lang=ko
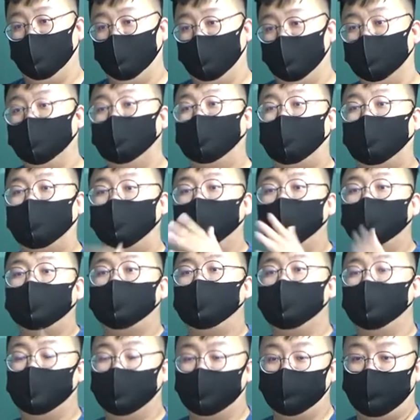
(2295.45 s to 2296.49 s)
그게
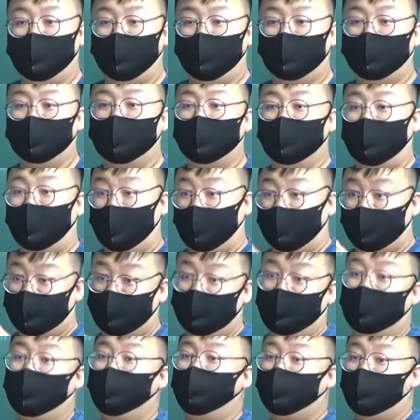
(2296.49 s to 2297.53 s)
요실금이고 그게 이제
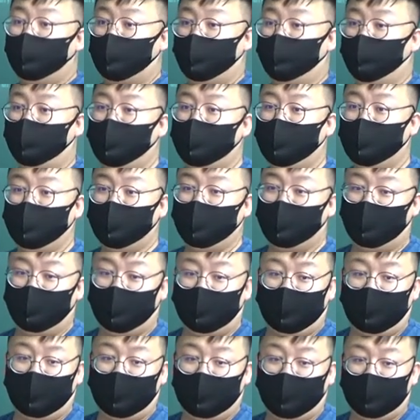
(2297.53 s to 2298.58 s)
항문이 풀린 걸
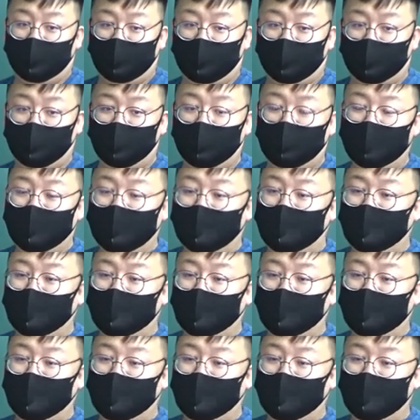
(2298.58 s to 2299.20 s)
얘기를 하고